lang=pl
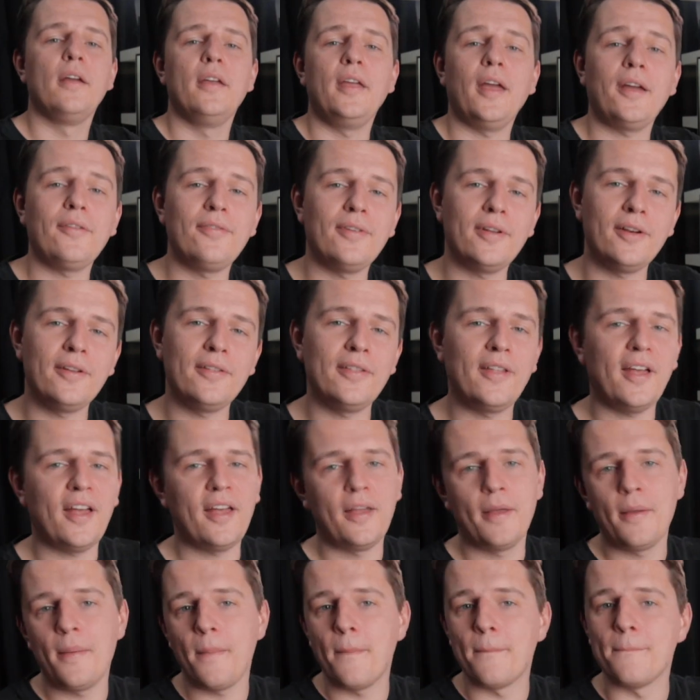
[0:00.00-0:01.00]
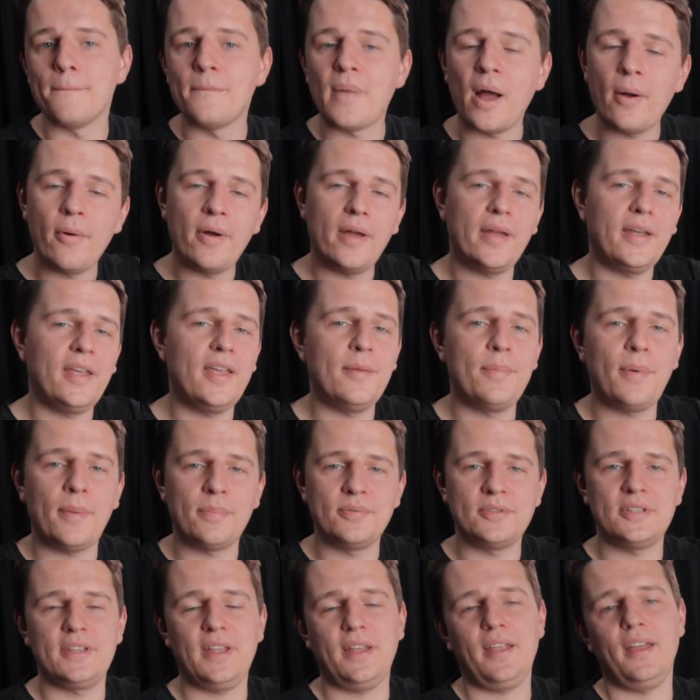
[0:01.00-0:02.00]
Jak wygląda mała ekipa
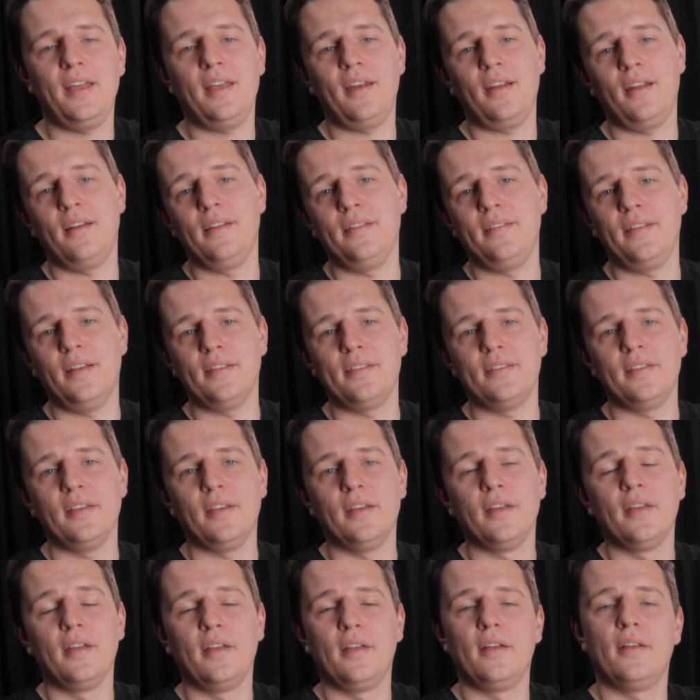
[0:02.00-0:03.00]
przy takiej realizacji?